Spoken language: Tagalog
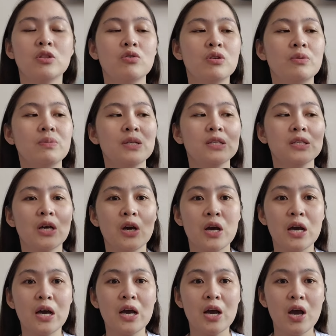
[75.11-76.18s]
Ito naman sa
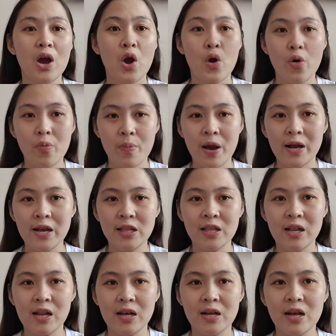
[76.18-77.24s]
uh, umaga
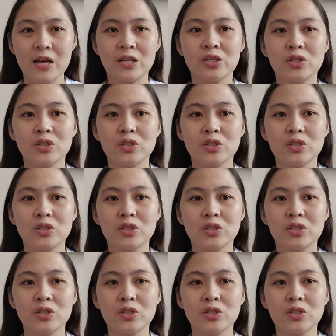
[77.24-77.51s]
talaga.